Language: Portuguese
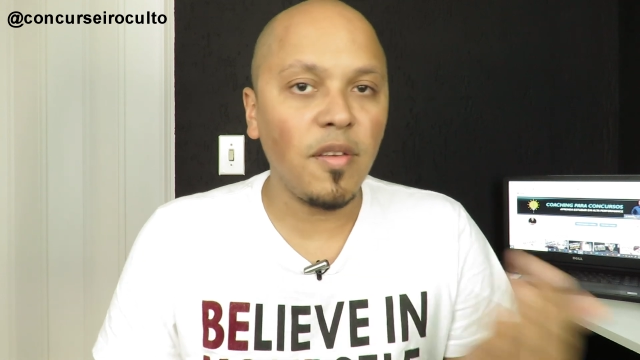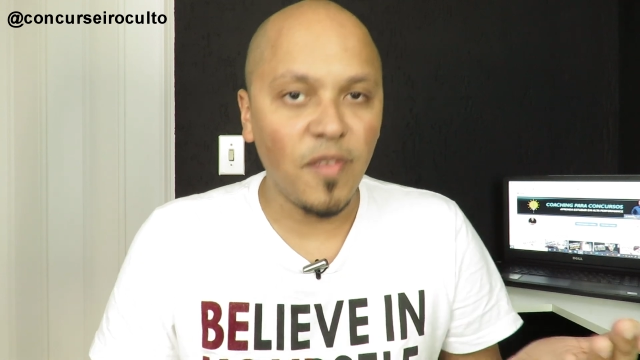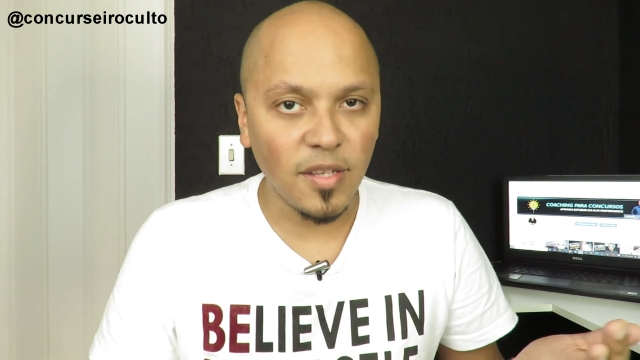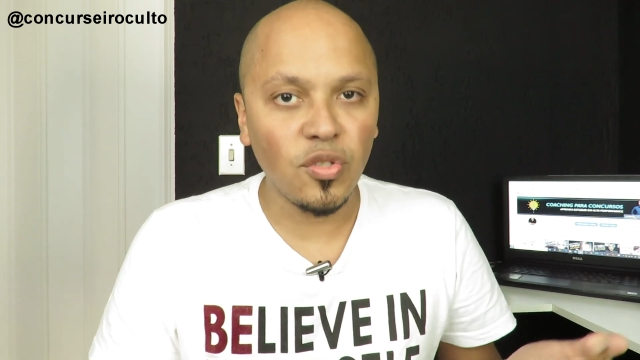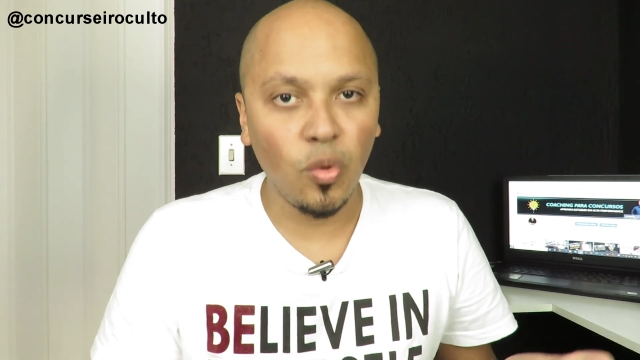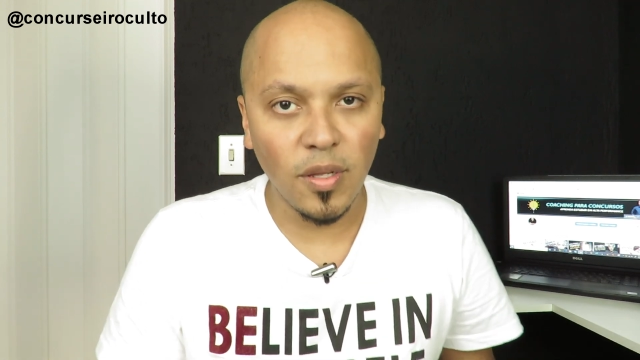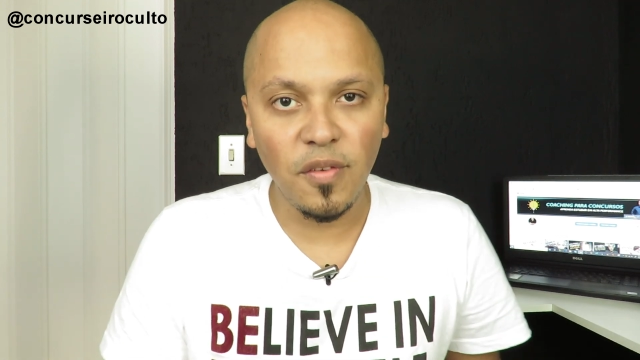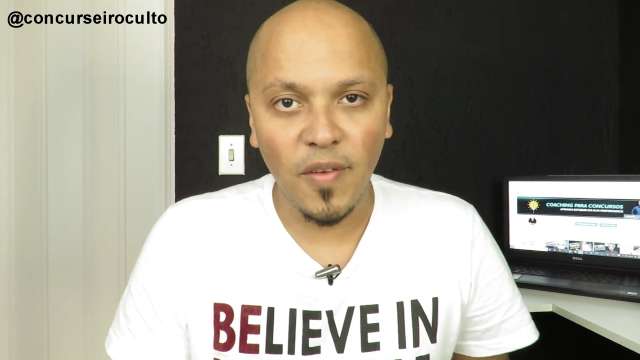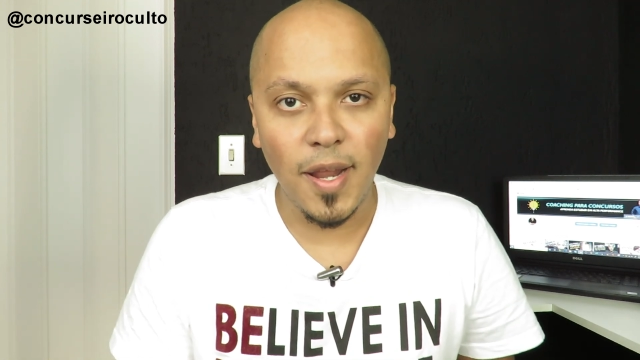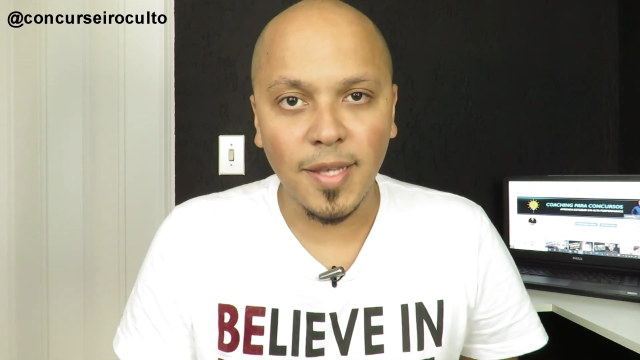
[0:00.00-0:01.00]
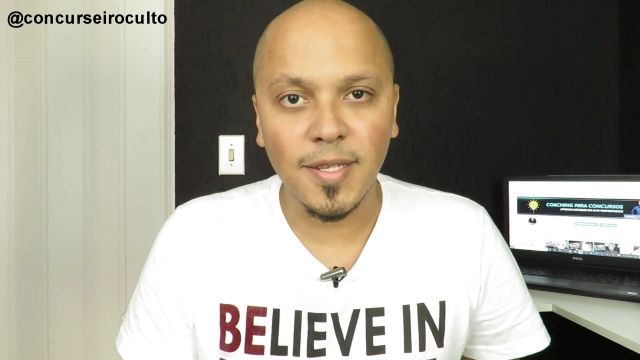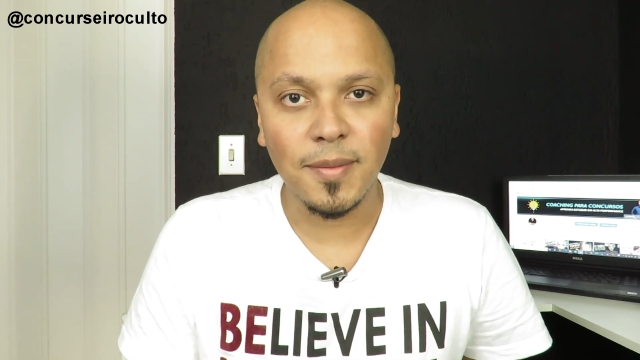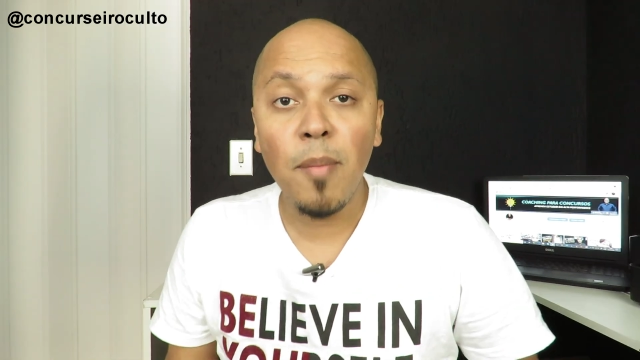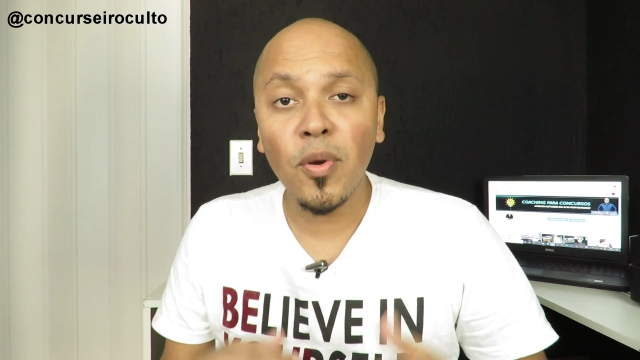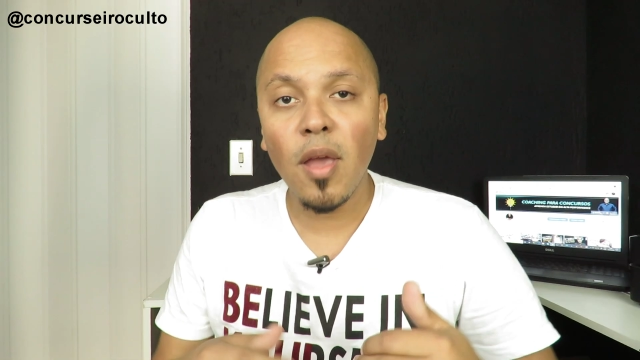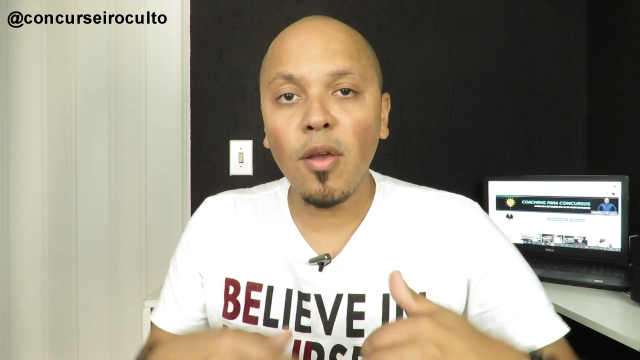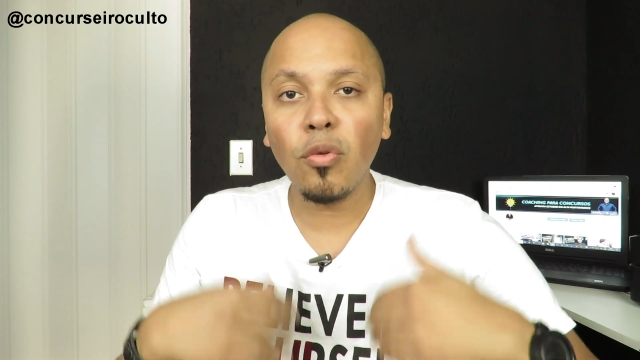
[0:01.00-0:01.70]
que é o que faz toda a diferença. Bem, por que,